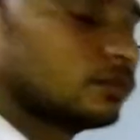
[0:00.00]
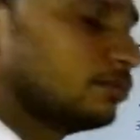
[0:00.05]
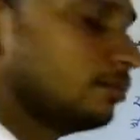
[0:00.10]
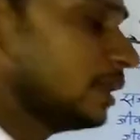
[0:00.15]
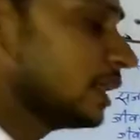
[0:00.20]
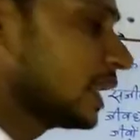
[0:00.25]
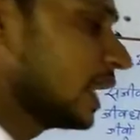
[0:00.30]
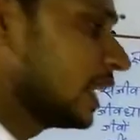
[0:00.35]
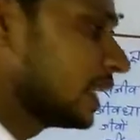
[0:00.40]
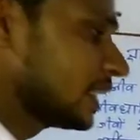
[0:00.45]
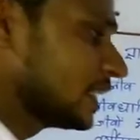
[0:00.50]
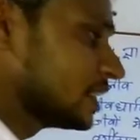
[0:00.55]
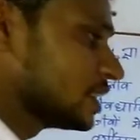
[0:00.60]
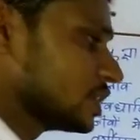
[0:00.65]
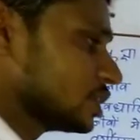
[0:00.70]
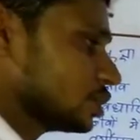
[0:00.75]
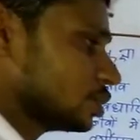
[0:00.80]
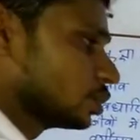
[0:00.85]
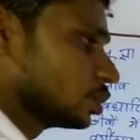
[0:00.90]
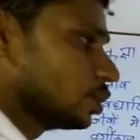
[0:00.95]
बेकार की
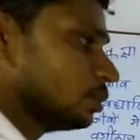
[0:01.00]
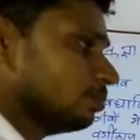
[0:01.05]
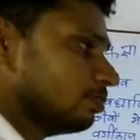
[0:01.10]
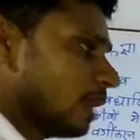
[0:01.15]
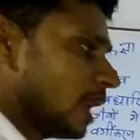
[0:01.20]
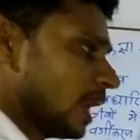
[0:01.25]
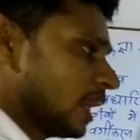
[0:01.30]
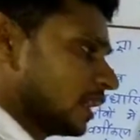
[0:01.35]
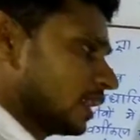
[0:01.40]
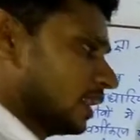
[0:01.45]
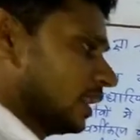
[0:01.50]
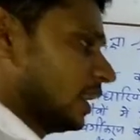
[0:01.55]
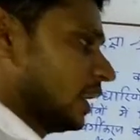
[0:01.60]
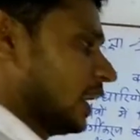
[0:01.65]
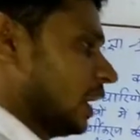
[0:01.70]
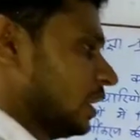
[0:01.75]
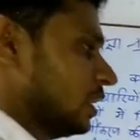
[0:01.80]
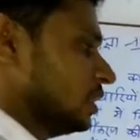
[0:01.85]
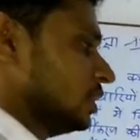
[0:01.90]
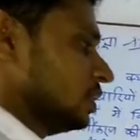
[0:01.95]
चीजों को बाहर
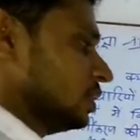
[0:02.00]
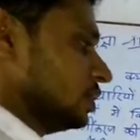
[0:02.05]
करना